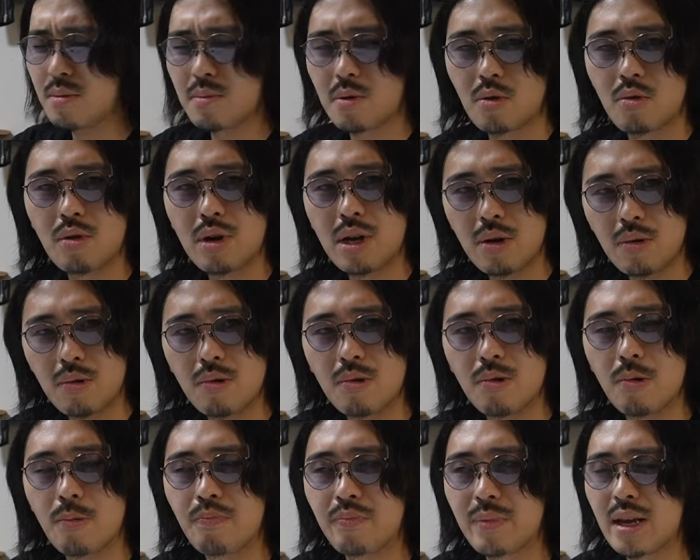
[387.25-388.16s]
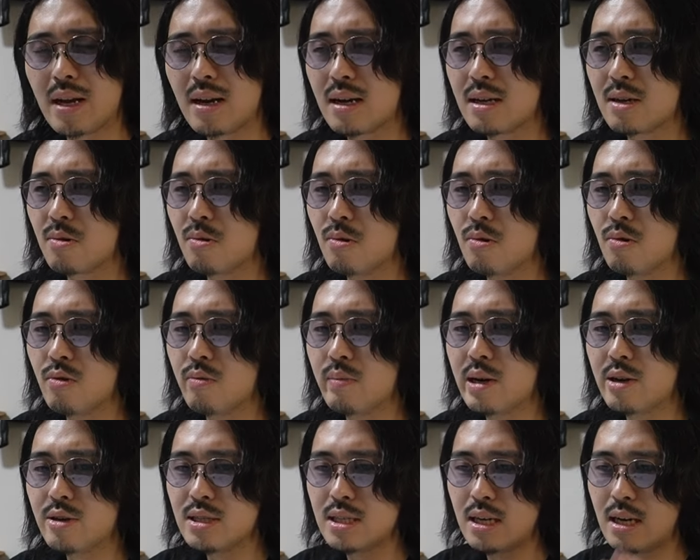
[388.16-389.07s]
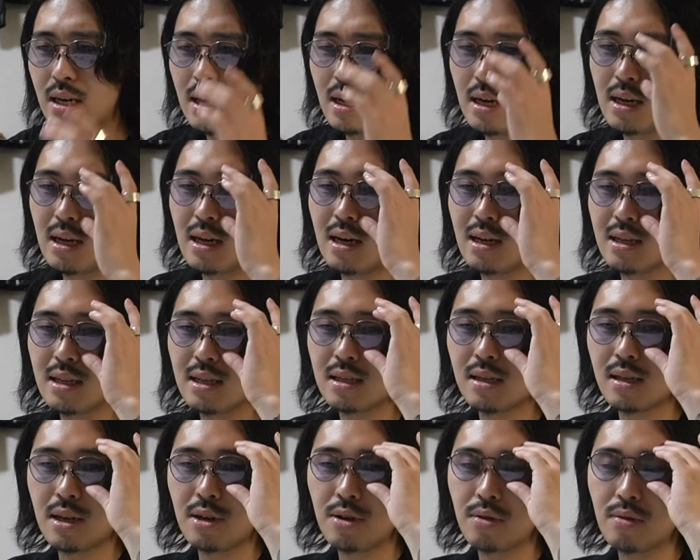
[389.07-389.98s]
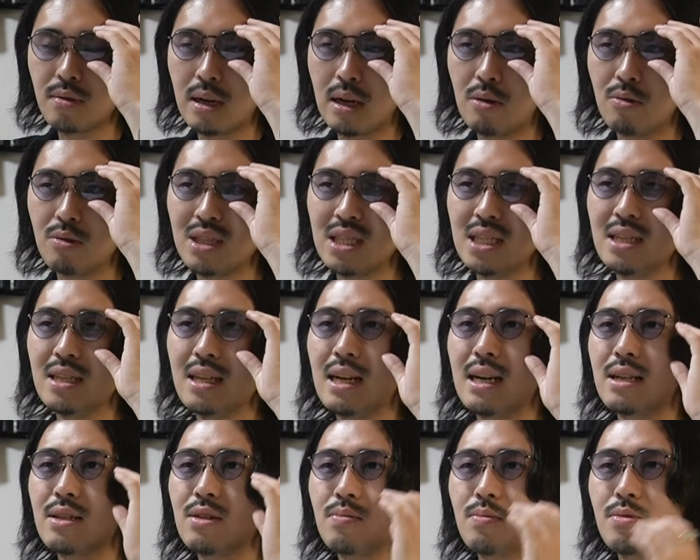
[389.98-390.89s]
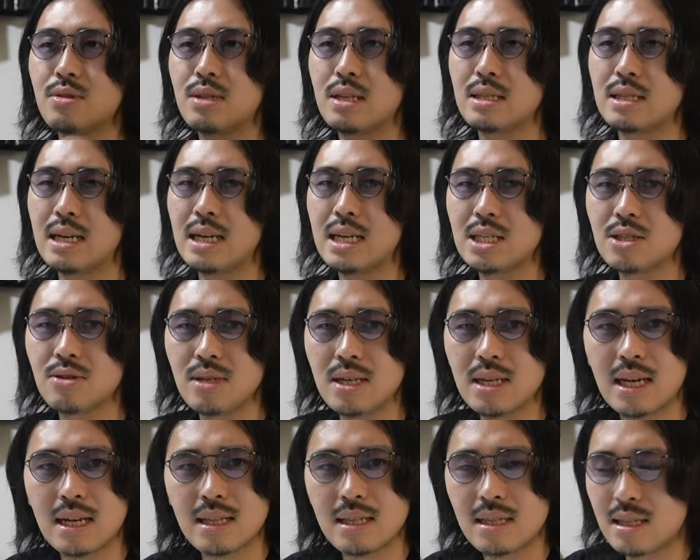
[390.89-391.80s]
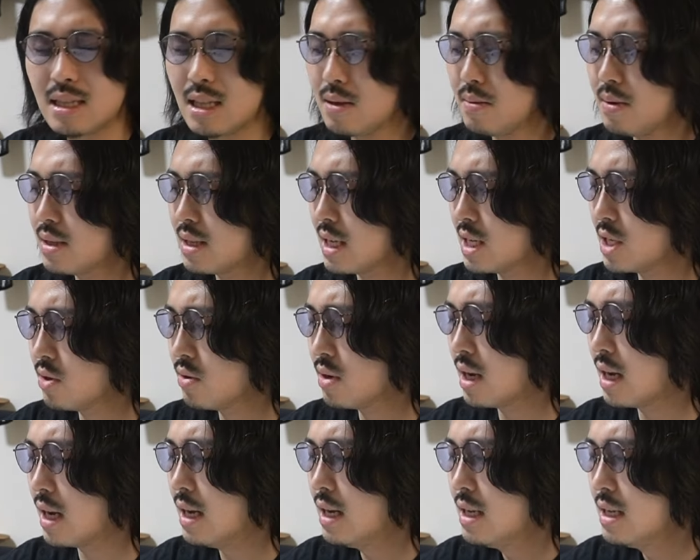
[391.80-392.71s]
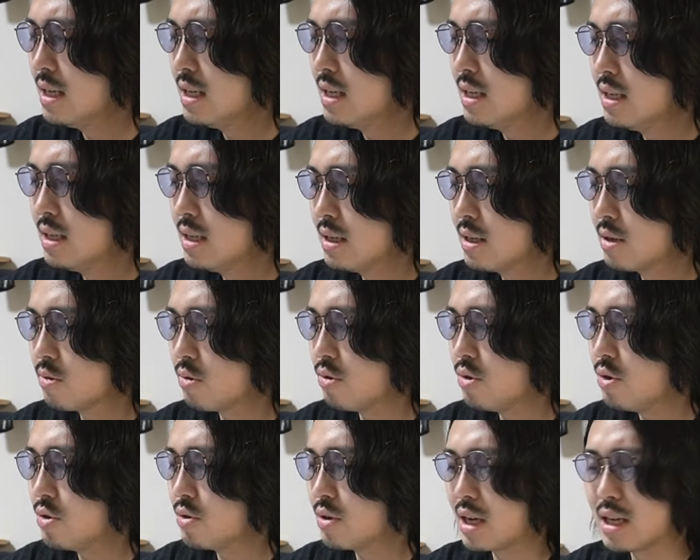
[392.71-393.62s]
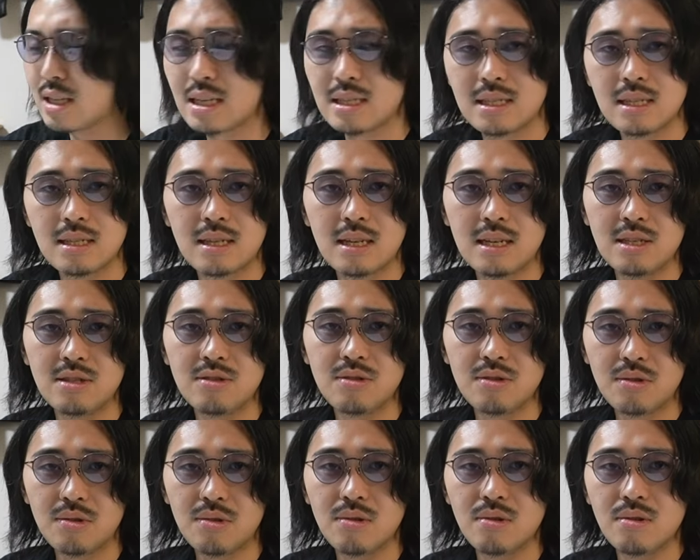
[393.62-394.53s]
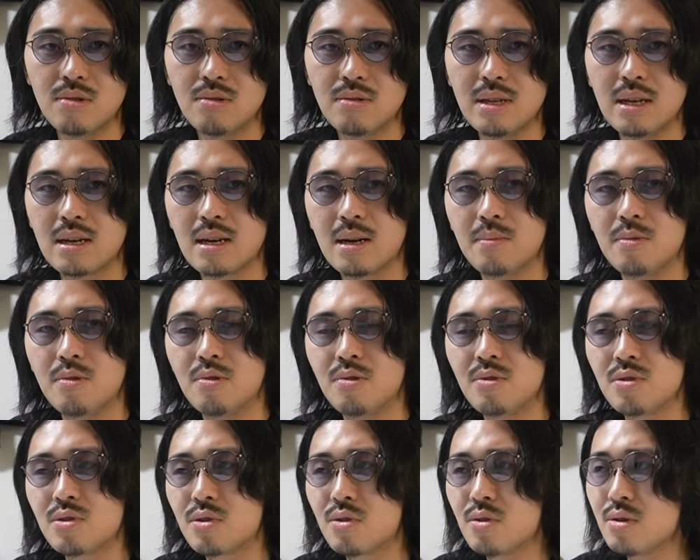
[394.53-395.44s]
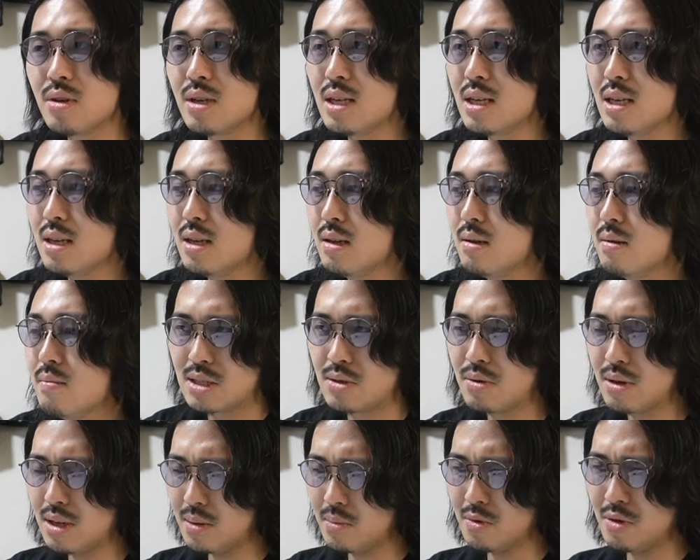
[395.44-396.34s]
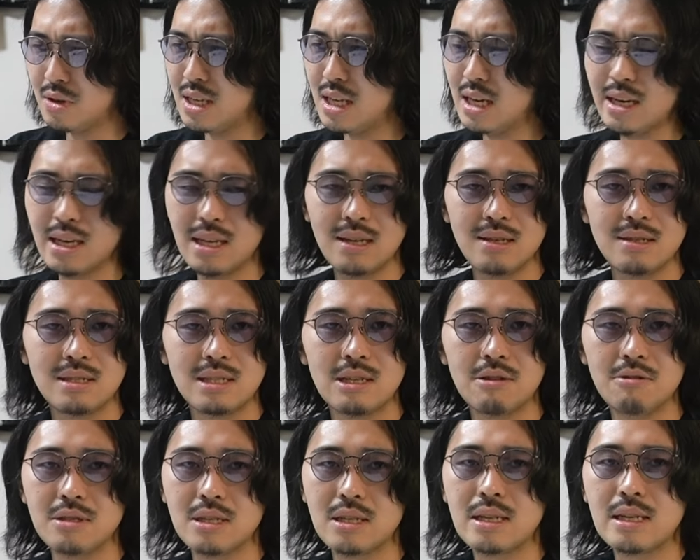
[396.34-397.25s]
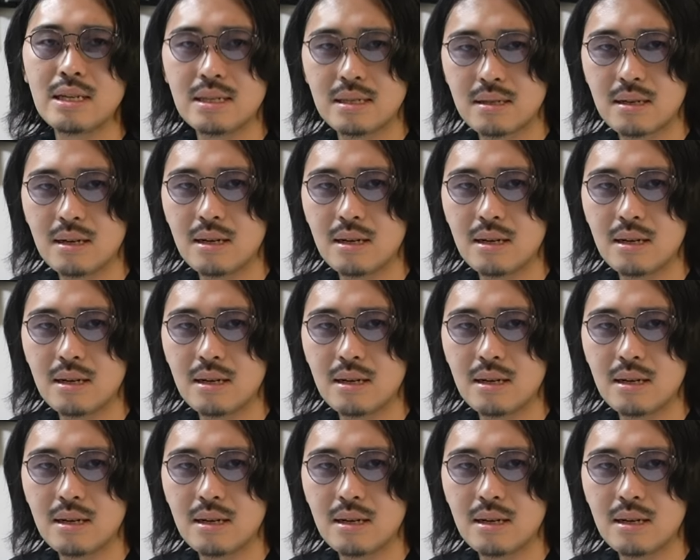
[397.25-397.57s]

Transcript: 例えばこれをなんかこうマルジェラアーティザナルとか欲しいなと思って最初に買ってみた人がこういうのに当たっちゃったりするとなんかもう本当にそれでもう嫌になっちゃうじゃないです